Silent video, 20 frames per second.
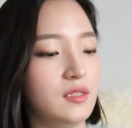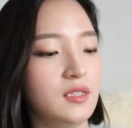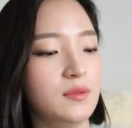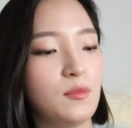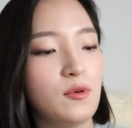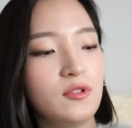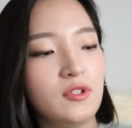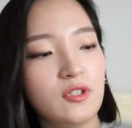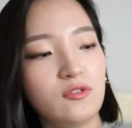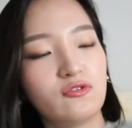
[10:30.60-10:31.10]

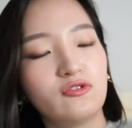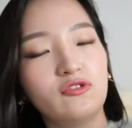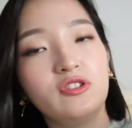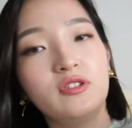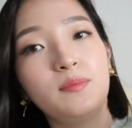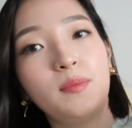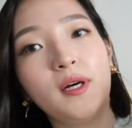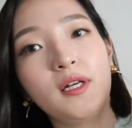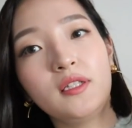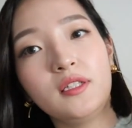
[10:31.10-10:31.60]
이번에
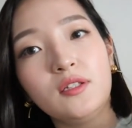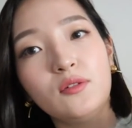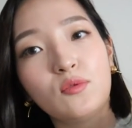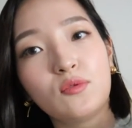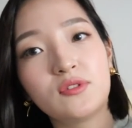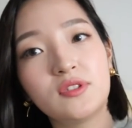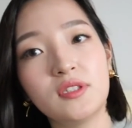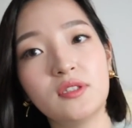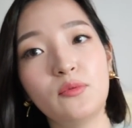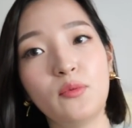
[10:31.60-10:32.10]
구입한 이
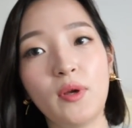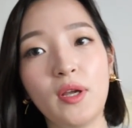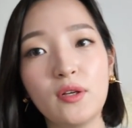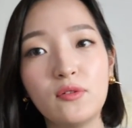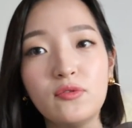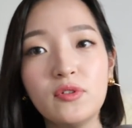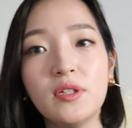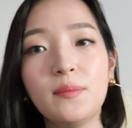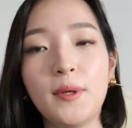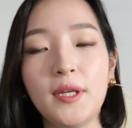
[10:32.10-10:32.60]
옷을 왜
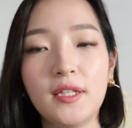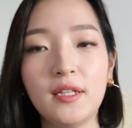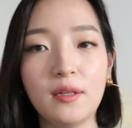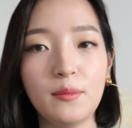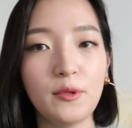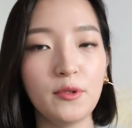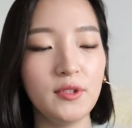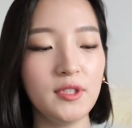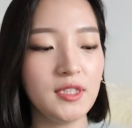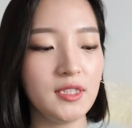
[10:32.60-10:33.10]

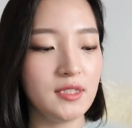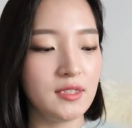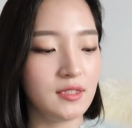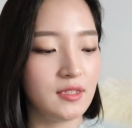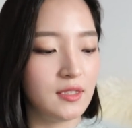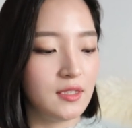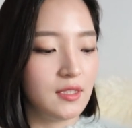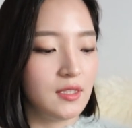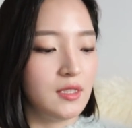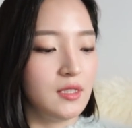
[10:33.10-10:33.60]
구입했냐면은
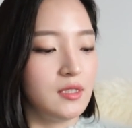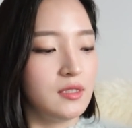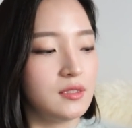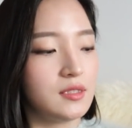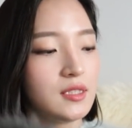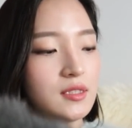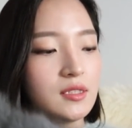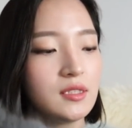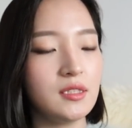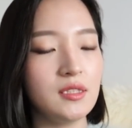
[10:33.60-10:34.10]

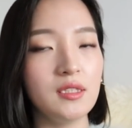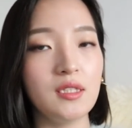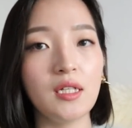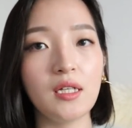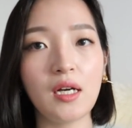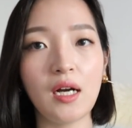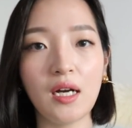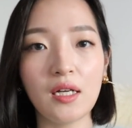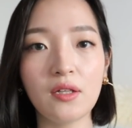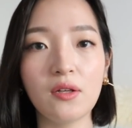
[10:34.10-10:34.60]
사실
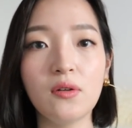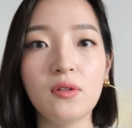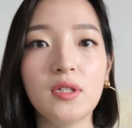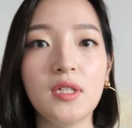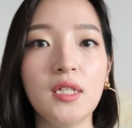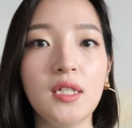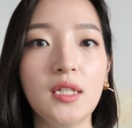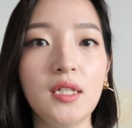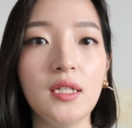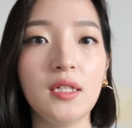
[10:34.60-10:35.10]
이게
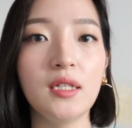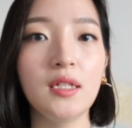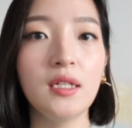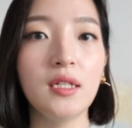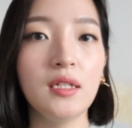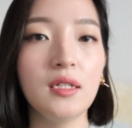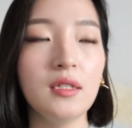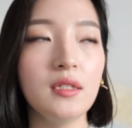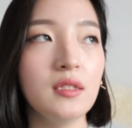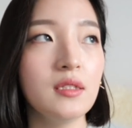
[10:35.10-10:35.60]
가격이
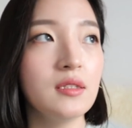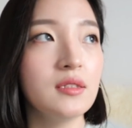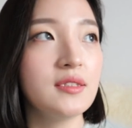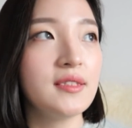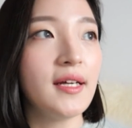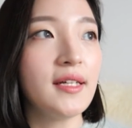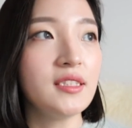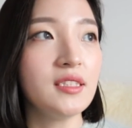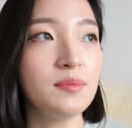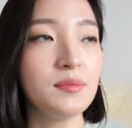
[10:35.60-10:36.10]

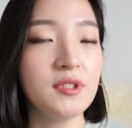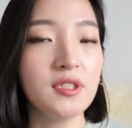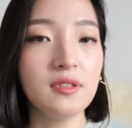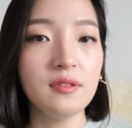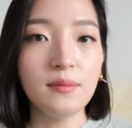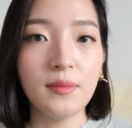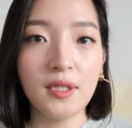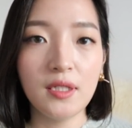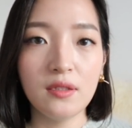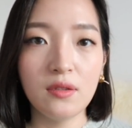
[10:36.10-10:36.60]

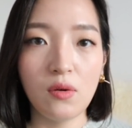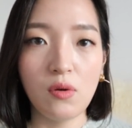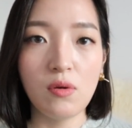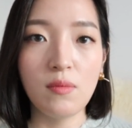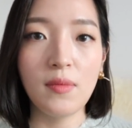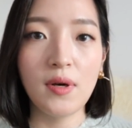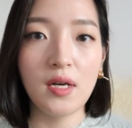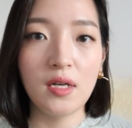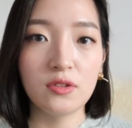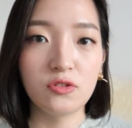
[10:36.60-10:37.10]
사십칠만
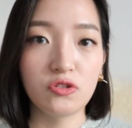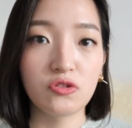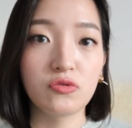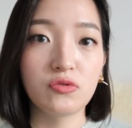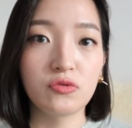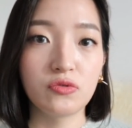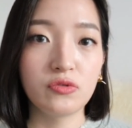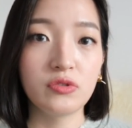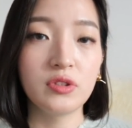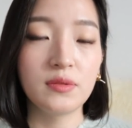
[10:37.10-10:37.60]
얼마
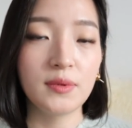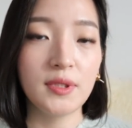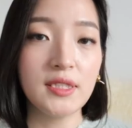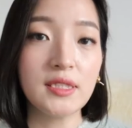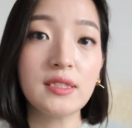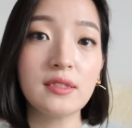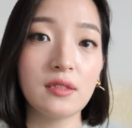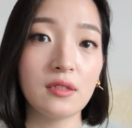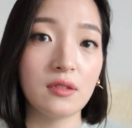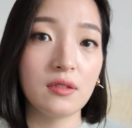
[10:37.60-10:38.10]
주고 구입을
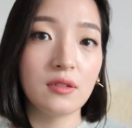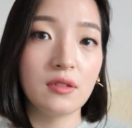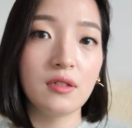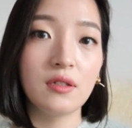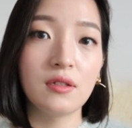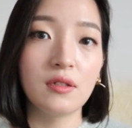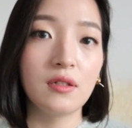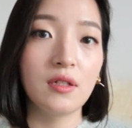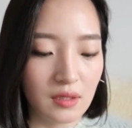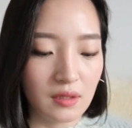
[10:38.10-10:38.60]

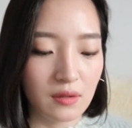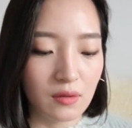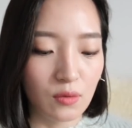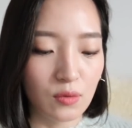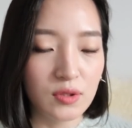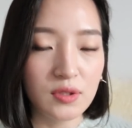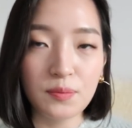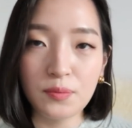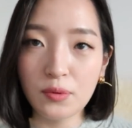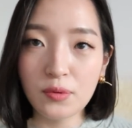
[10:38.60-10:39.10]
했어요.
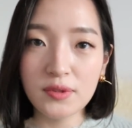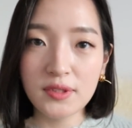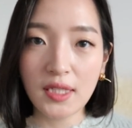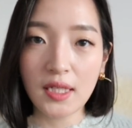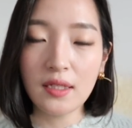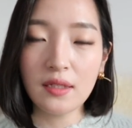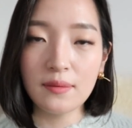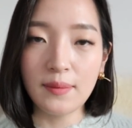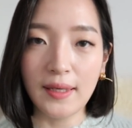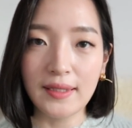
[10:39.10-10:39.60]
오십 퍼센트
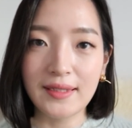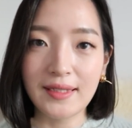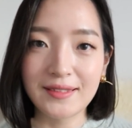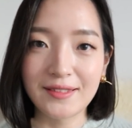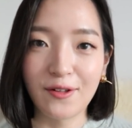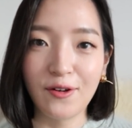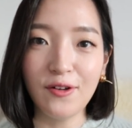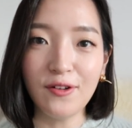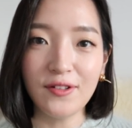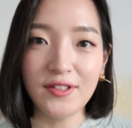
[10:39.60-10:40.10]
세일을
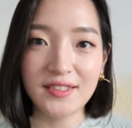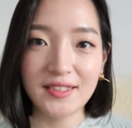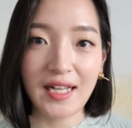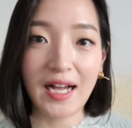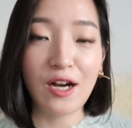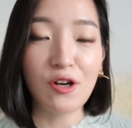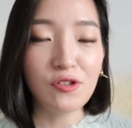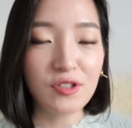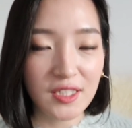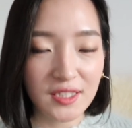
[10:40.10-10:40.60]
받아서 이제
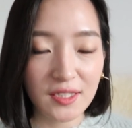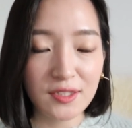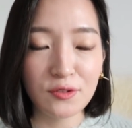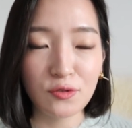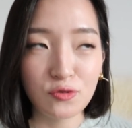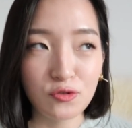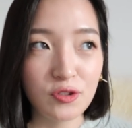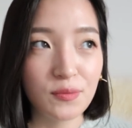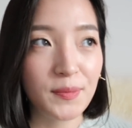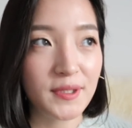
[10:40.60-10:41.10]

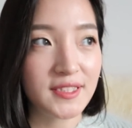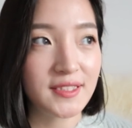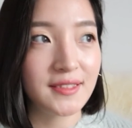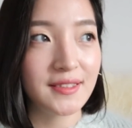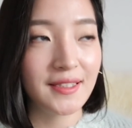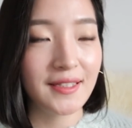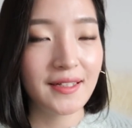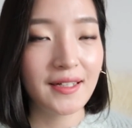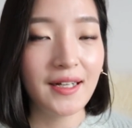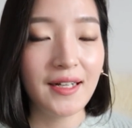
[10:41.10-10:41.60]
아울렛에서
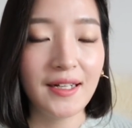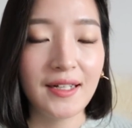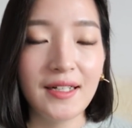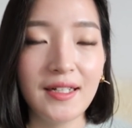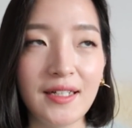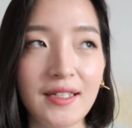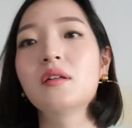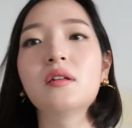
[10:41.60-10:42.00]
구입했으니까